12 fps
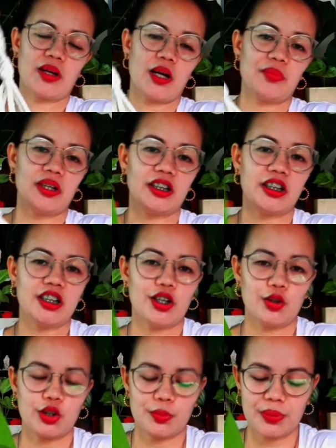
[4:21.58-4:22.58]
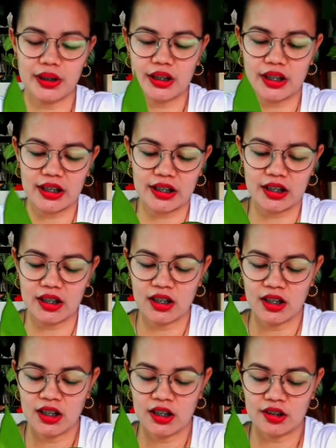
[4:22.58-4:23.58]
marami na din ako nabigyan
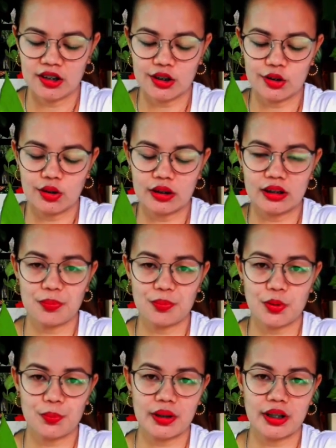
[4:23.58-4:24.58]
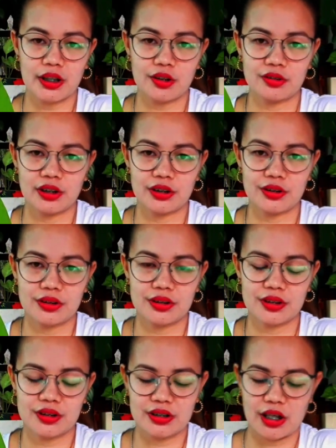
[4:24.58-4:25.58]
nito at na-propagate ko
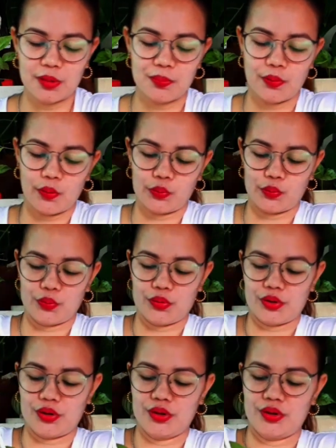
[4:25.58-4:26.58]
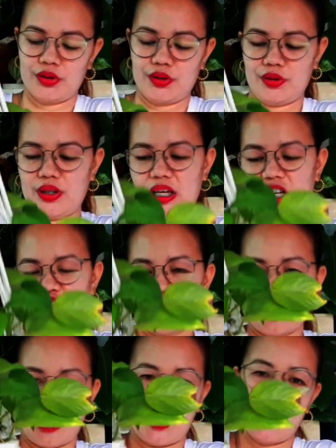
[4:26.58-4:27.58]
nitong jade potus. So, ayan
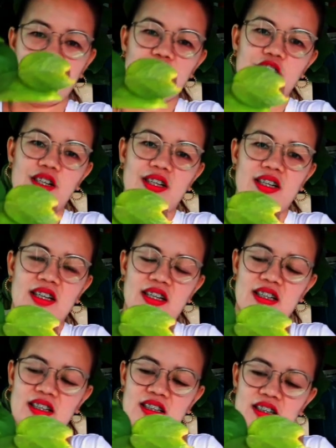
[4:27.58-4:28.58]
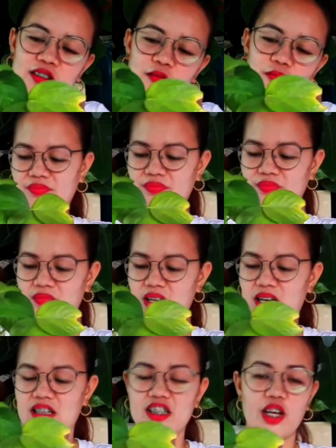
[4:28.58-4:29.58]
siya.
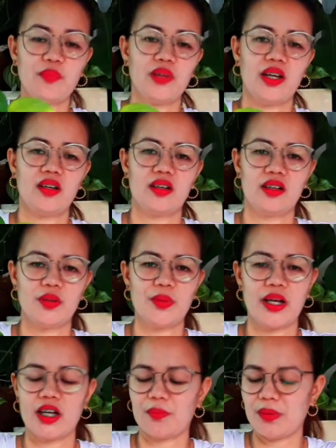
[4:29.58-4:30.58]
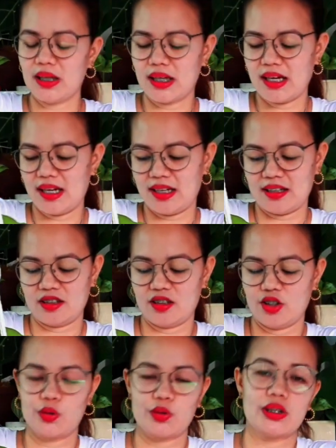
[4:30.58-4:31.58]
Yan, same din, hindi mahirap alagaan.
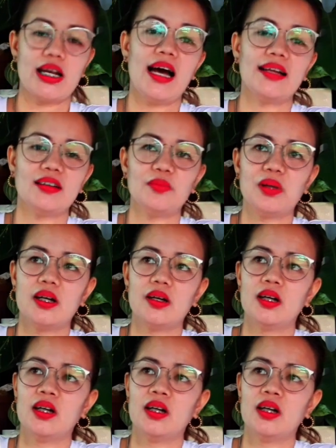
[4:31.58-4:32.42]
Yo, sa lahat ng mga